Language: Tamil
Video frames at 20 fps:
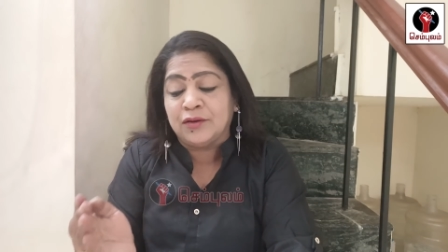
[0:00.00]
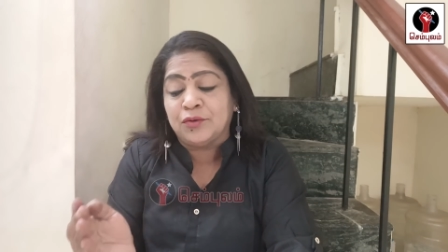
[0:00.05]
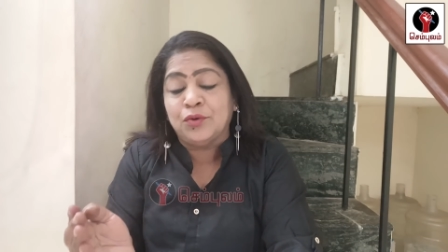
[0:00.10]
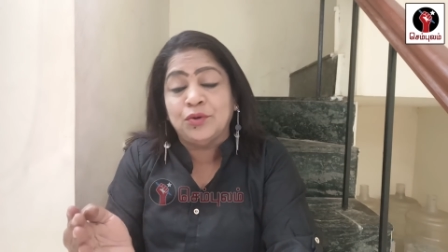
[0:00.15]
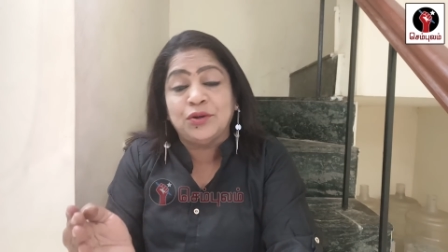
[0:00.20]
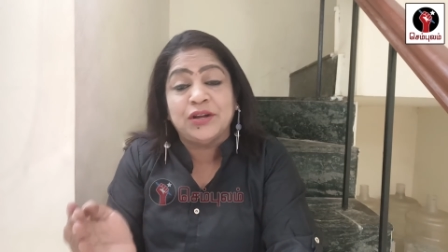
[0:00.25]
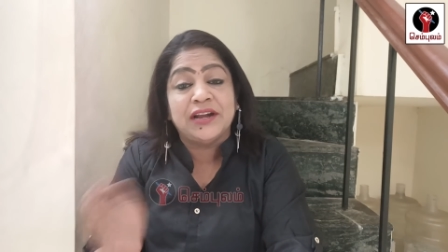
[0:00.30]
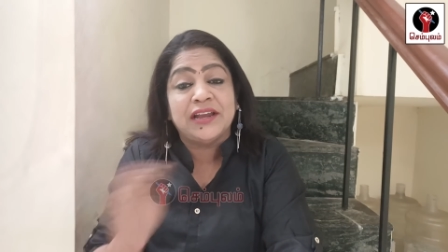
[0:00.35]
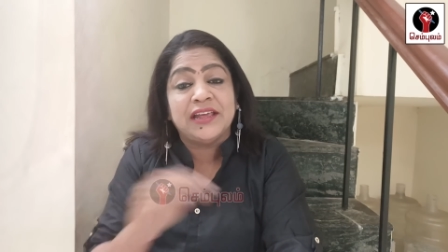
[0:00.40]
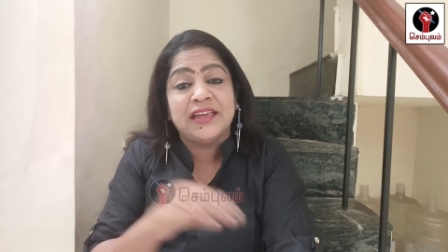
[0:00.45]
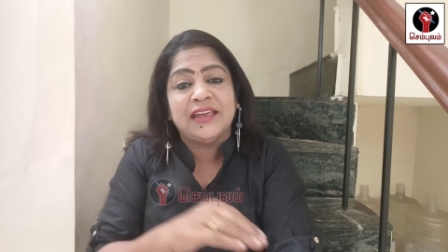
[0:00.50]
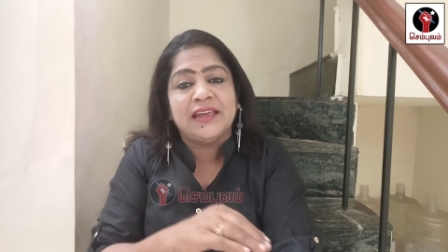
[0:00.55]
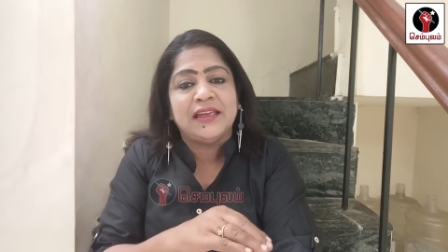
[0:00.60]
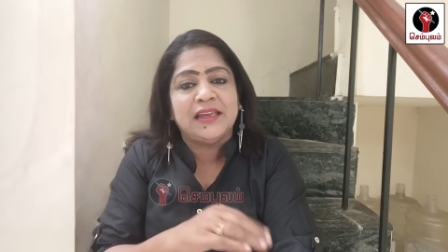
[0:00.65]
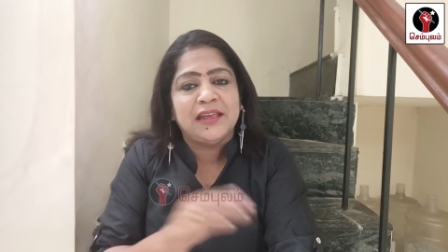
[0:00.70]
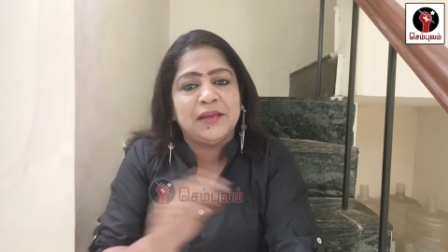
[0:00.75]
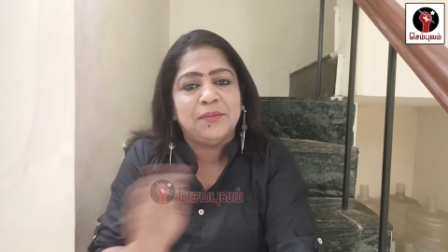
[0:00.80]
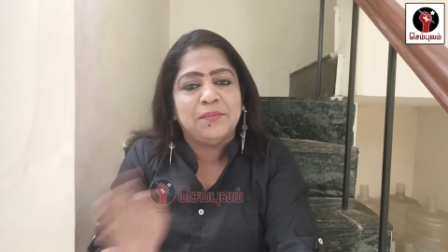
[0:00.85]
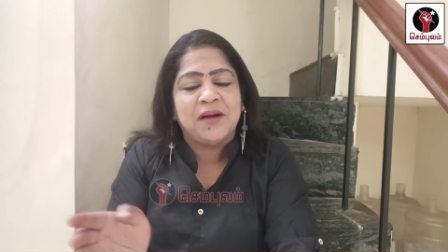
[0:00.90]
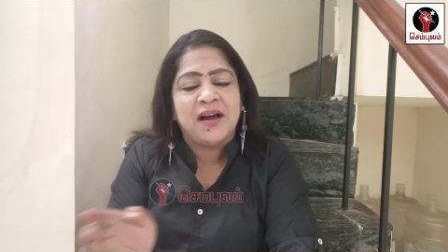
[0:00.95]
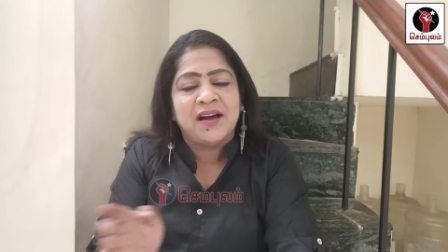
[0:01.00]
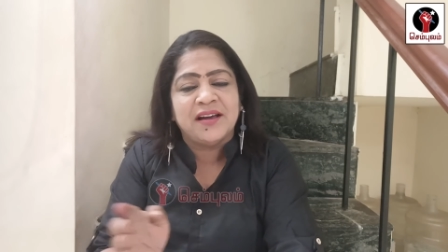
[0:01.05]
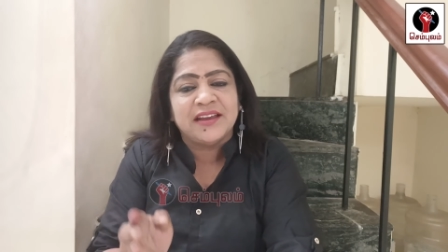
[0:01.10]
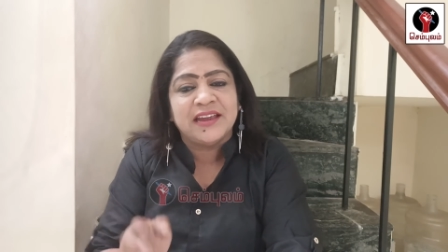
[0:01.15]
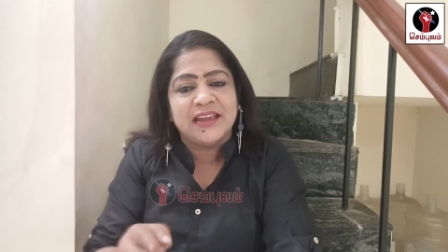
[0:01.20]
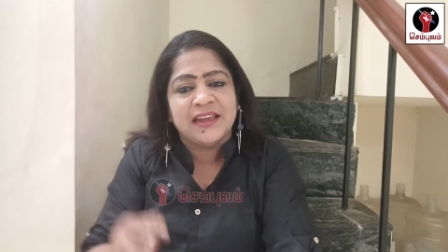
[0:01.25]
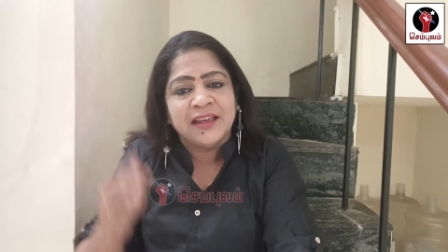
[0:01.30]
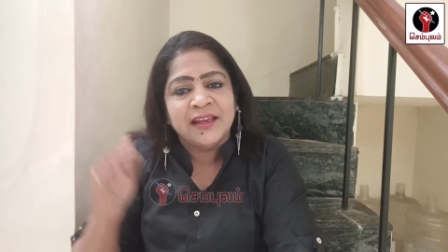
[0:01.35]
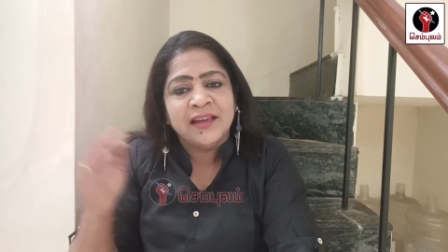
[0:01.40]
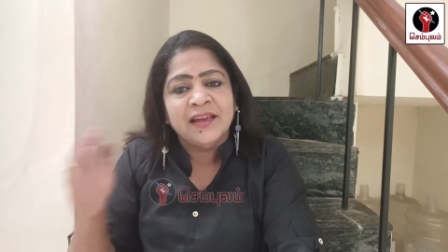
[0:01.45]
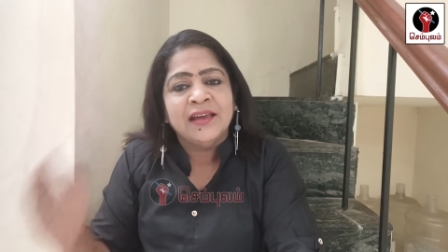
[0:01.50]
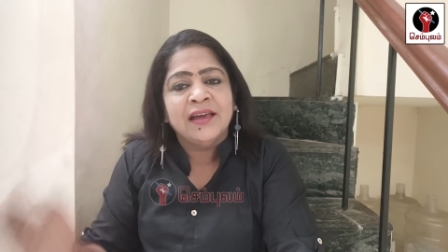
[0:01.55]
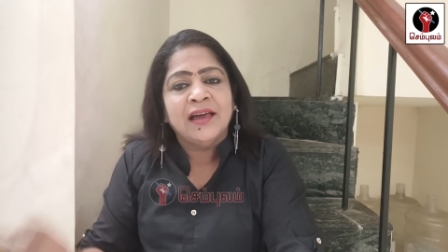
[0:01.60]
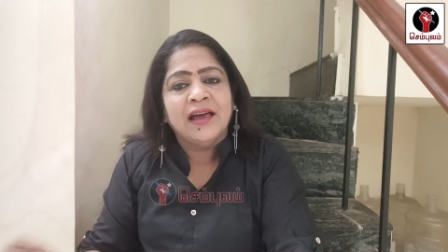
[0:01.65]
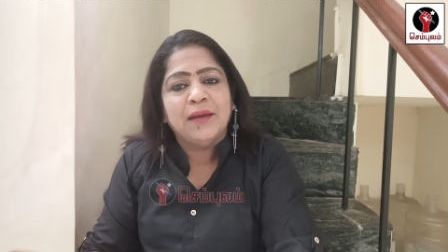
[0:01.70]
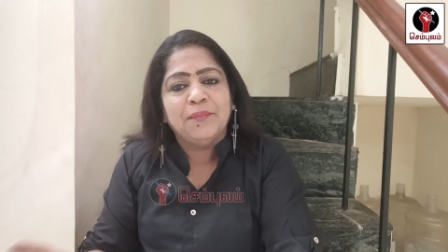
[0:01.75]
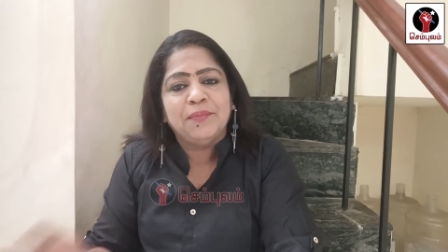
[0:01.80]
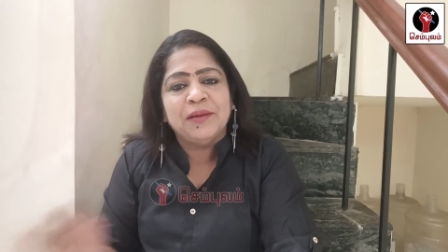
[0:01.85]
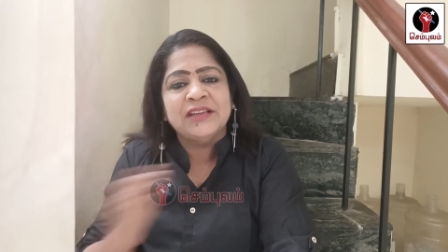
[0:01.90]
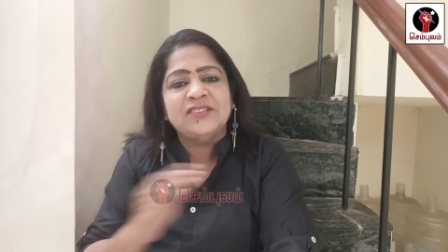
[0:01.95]
கூட்டணி மாறி
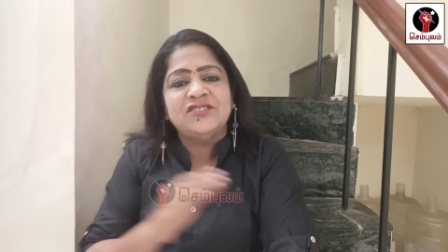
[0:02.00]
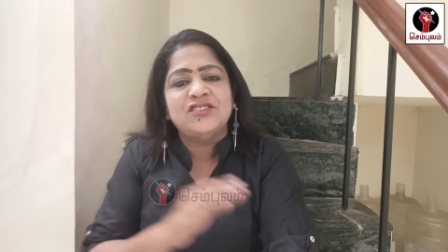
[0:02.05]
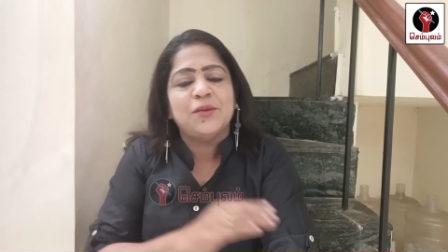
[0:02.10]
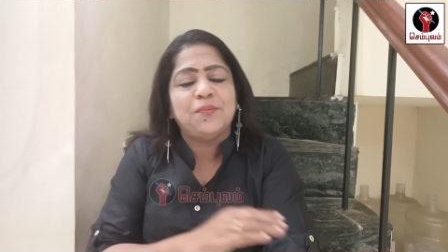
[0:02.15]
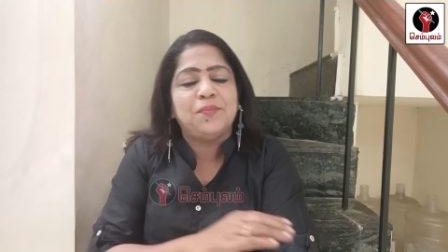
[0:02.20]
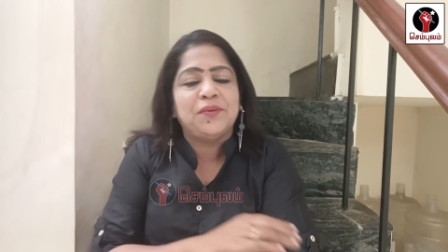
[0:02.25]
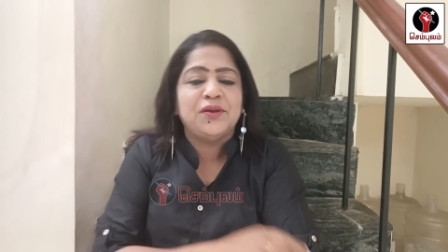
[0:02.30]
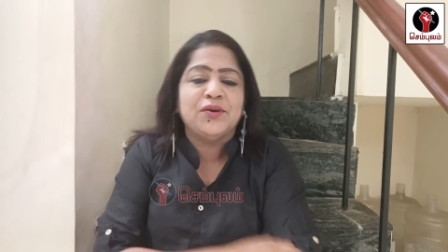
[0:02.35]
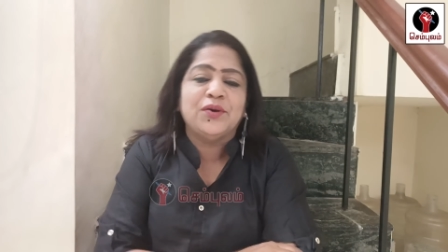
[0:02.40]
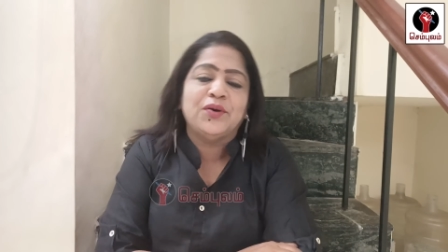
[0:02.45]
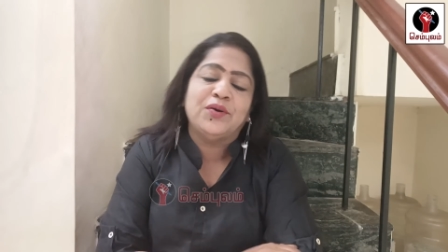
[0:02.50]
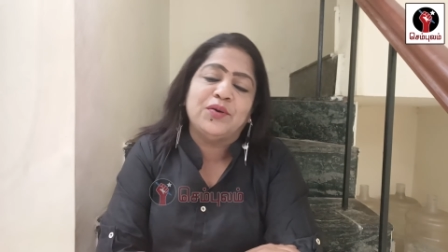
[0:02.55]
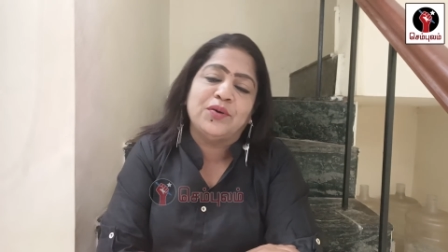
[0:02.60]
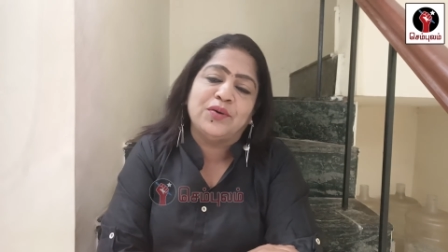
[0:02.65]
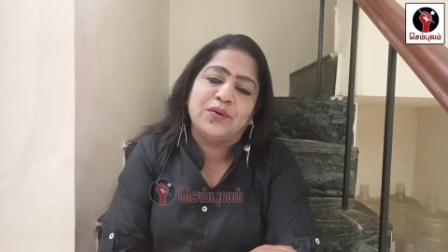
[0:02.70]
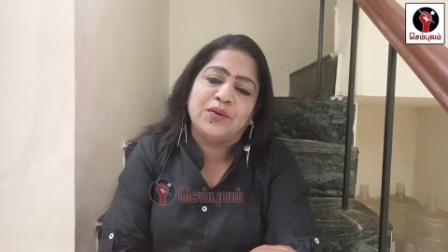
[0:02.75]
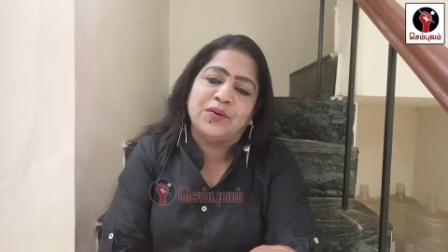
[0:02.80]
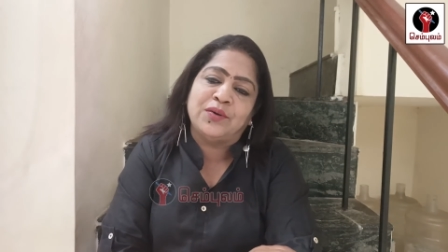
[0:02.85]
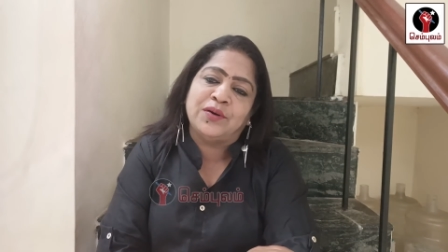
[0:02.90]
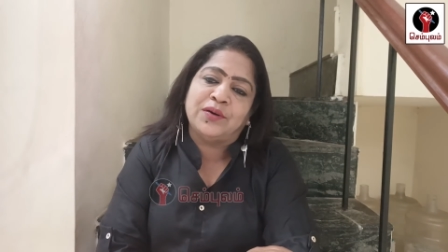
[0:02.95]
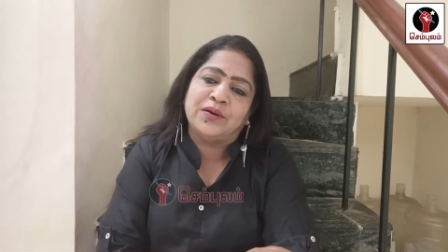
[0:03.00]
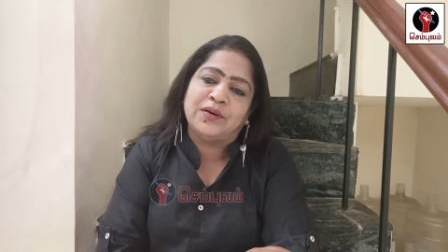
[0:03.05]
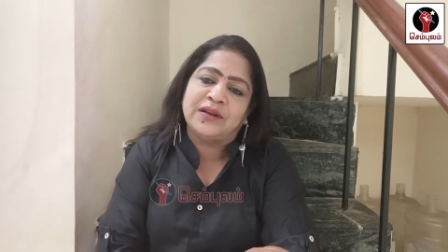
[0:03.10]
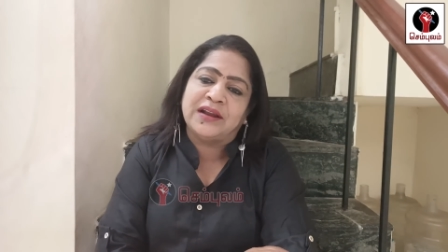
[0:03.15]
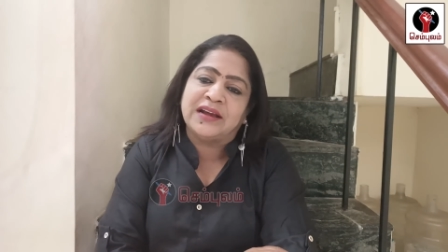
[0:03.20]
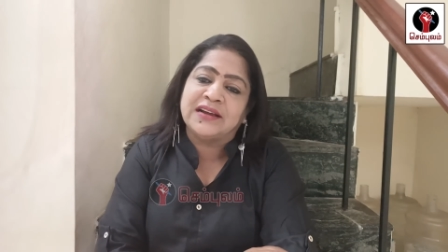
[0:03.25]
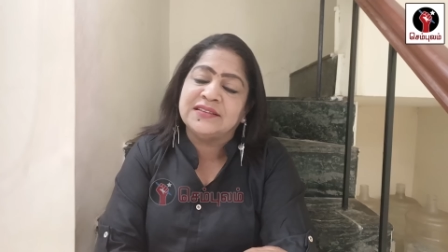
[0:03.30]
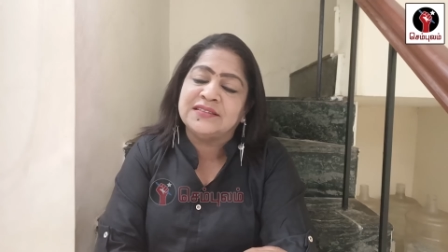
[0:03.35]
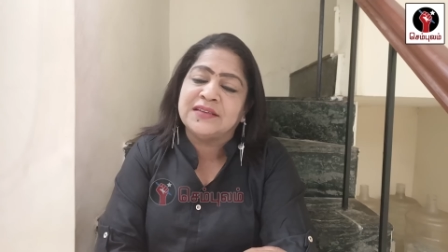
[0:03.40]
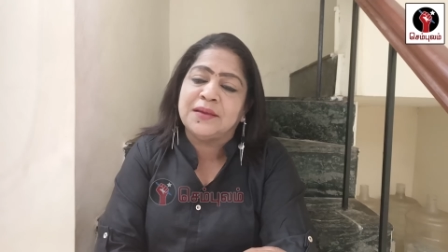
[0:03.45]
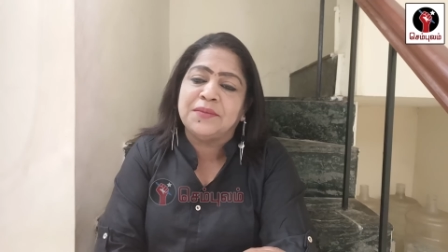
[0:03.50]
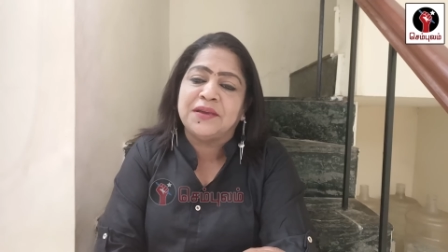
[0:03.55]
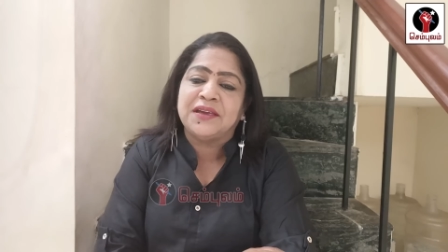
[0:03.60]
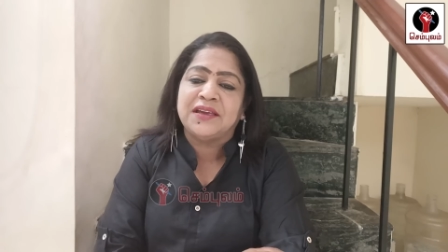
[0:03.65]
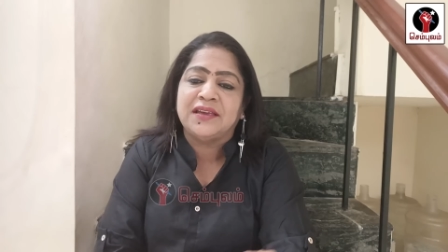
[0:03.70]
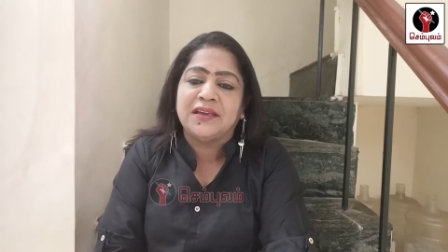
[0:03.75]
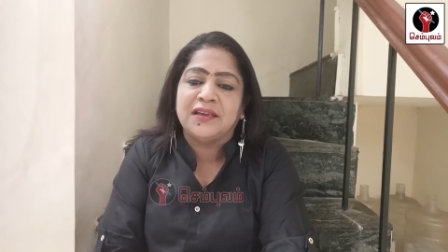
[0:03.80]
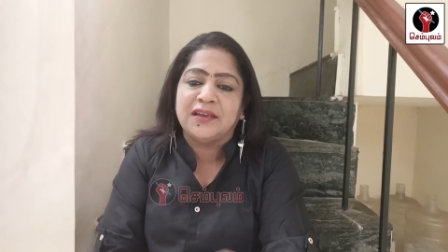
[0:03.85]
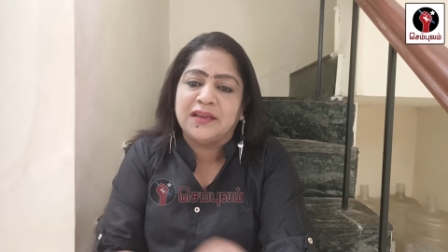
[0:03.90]
பிஜேபியும் ரங்கசாமி